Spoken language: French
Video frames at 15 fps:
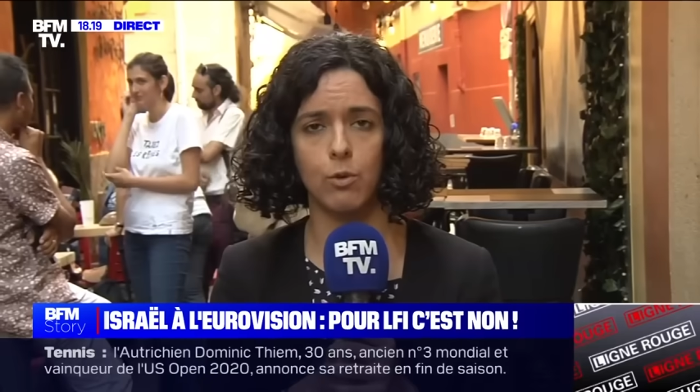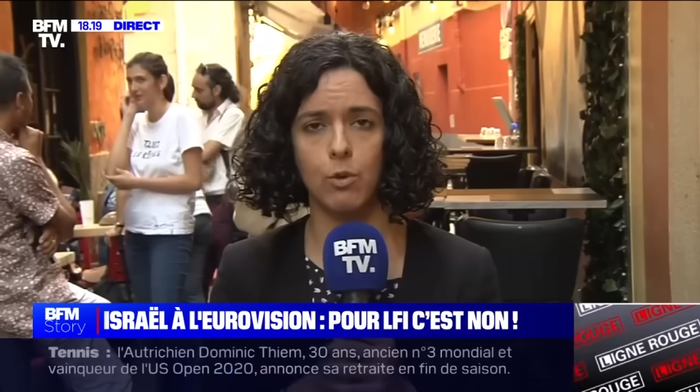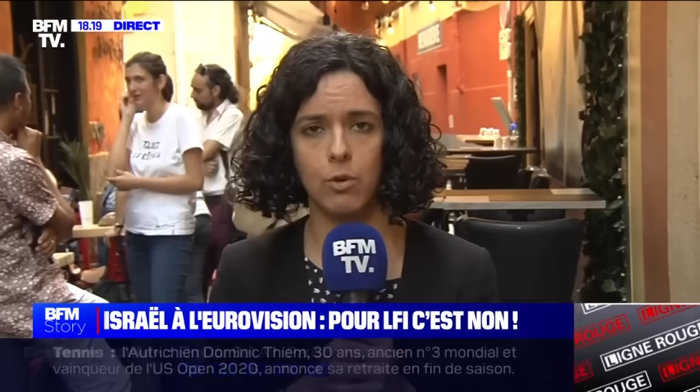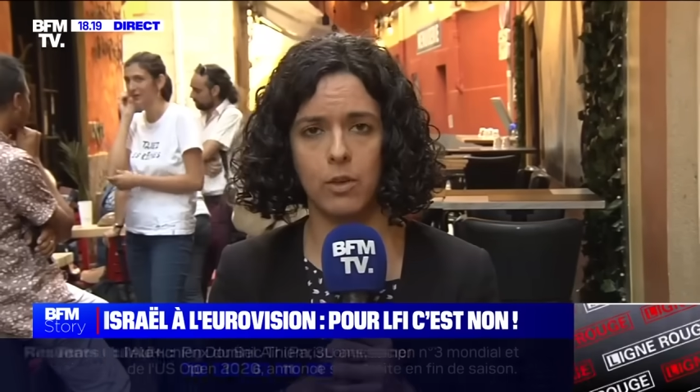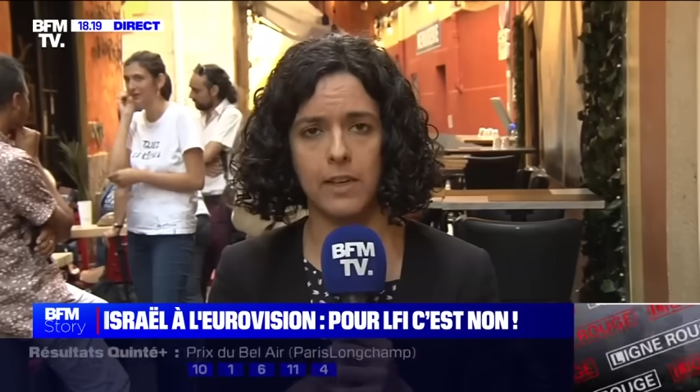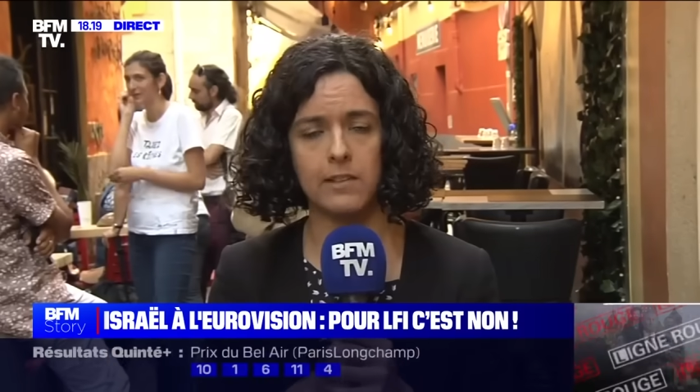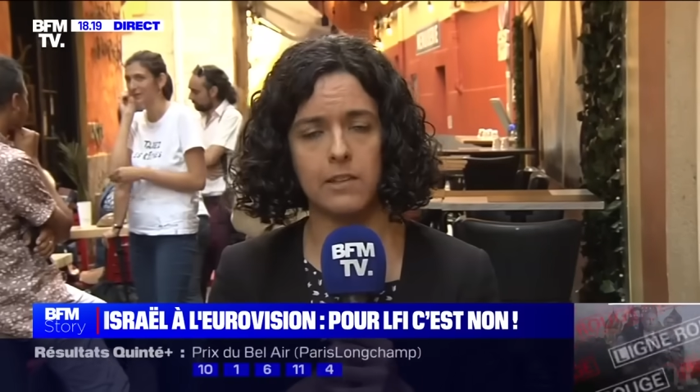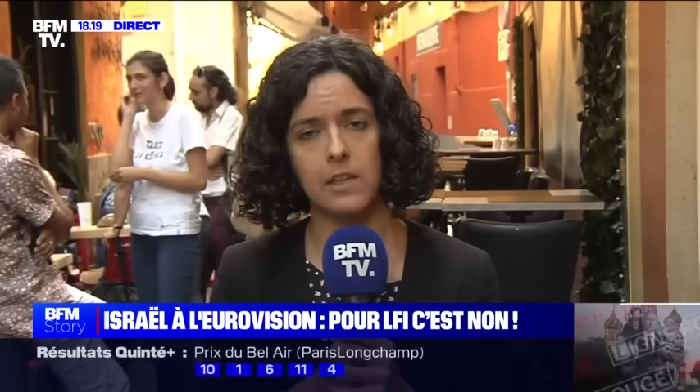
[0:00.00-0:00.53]

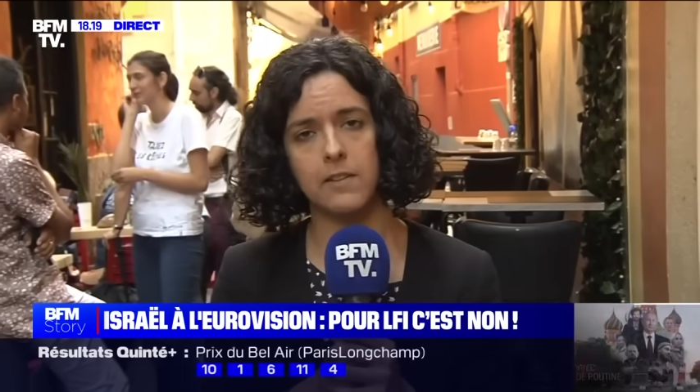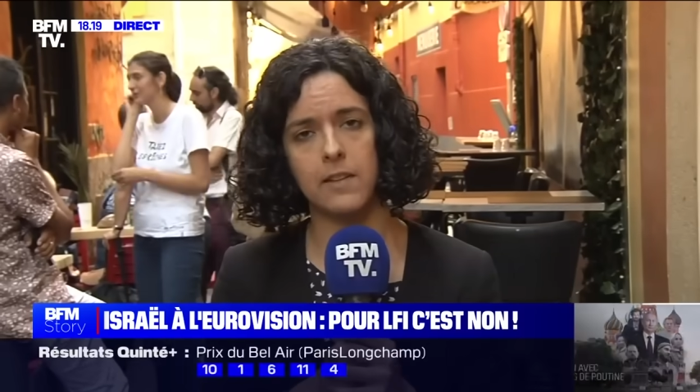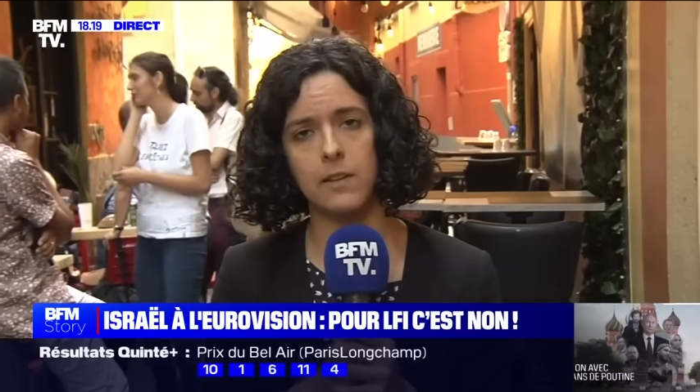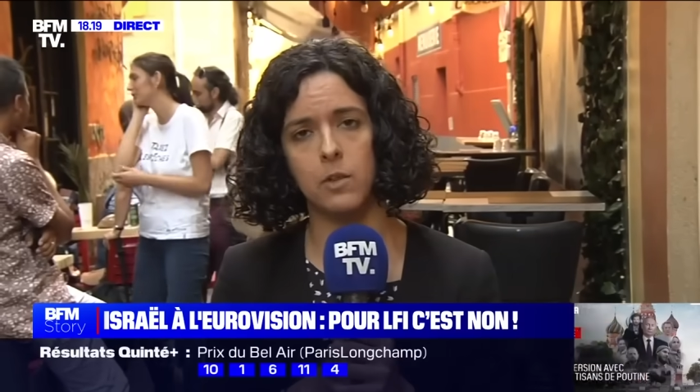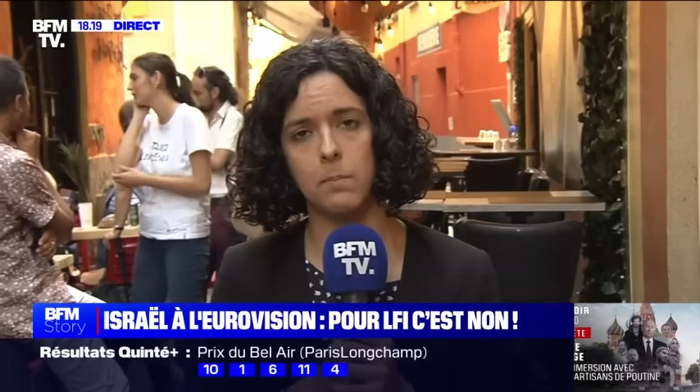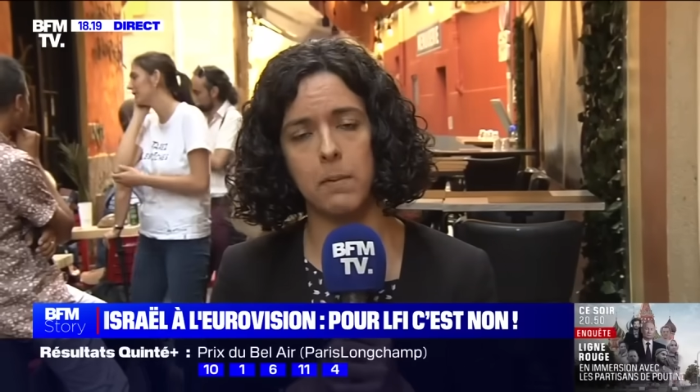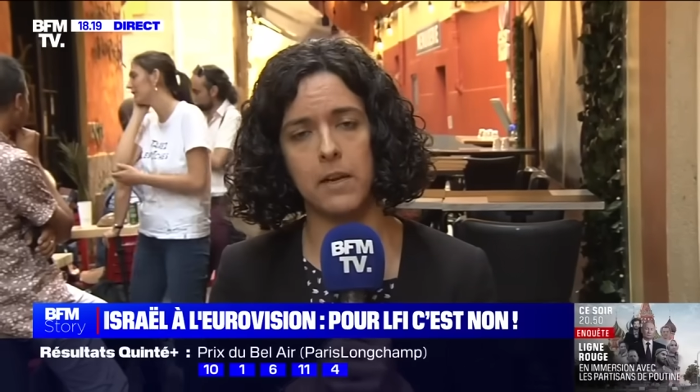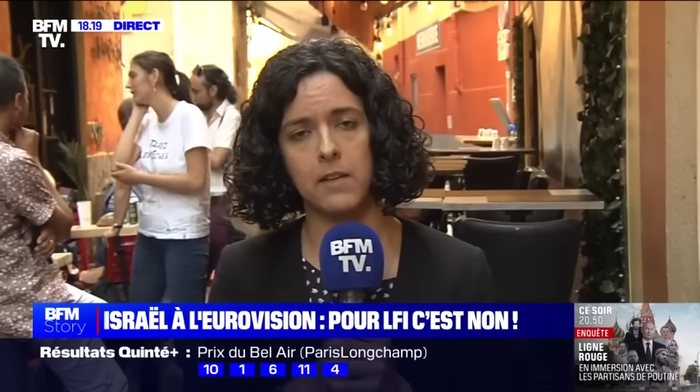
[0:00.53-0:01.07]
reconnaisse l'État
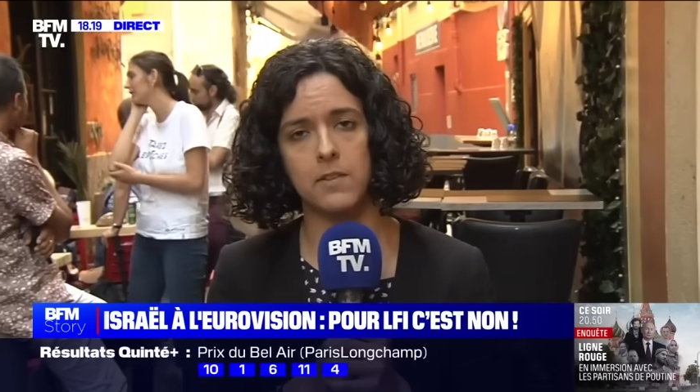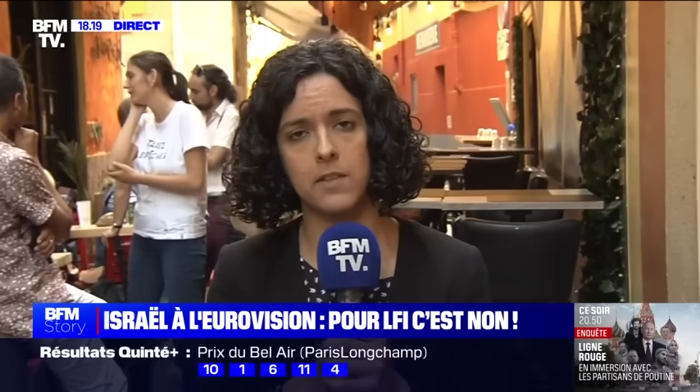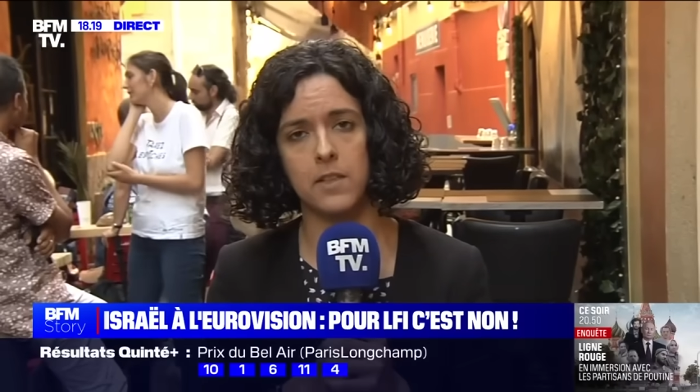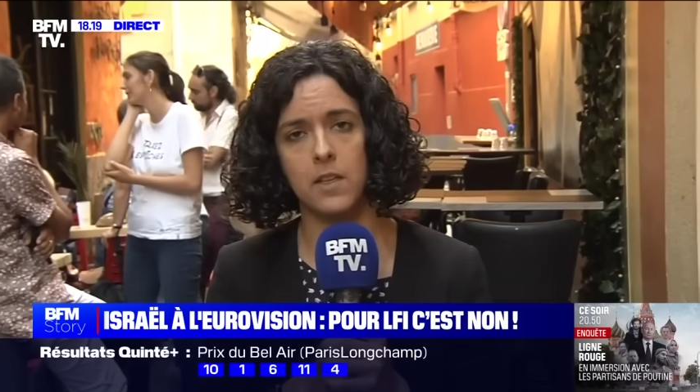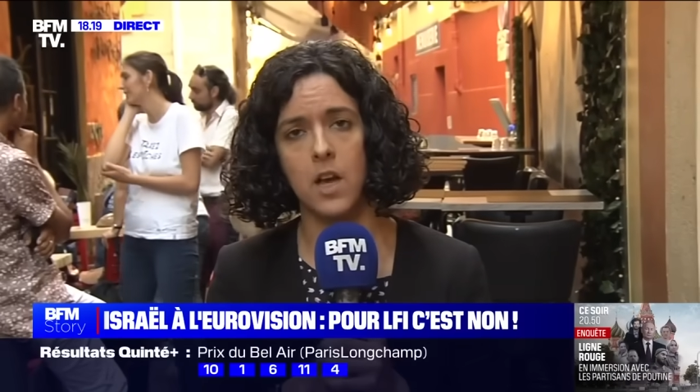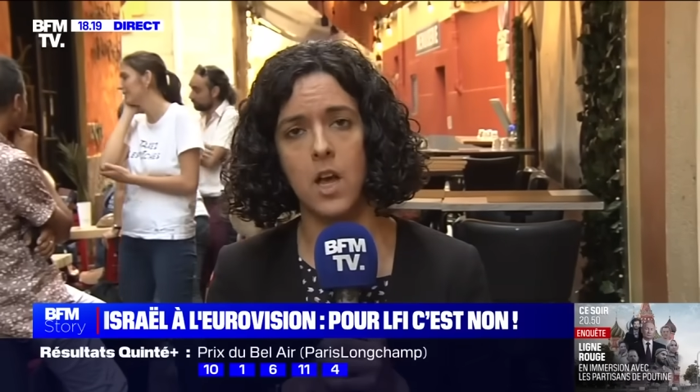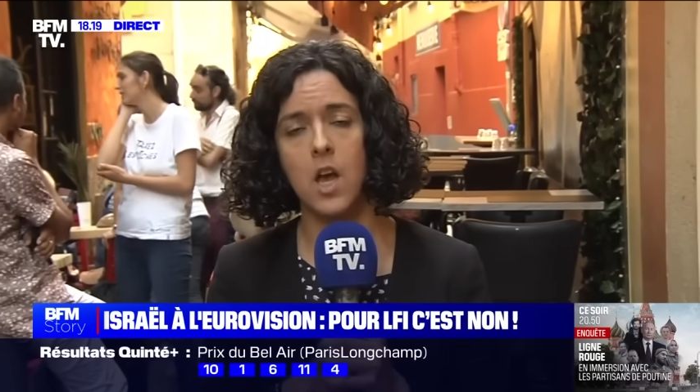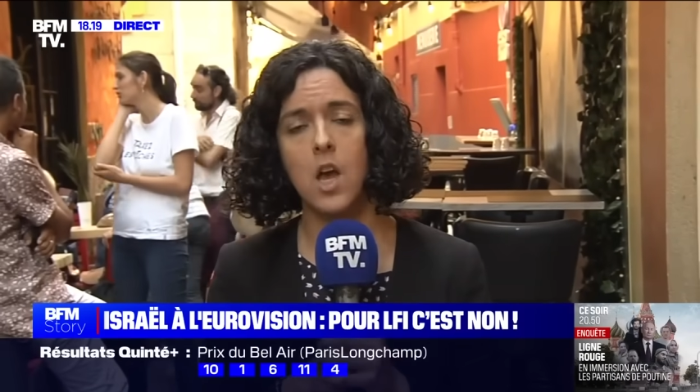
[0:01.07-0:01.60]
de
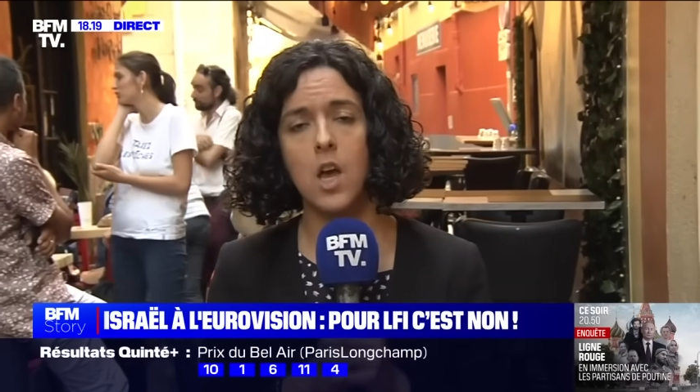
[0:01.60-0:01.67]
Palestine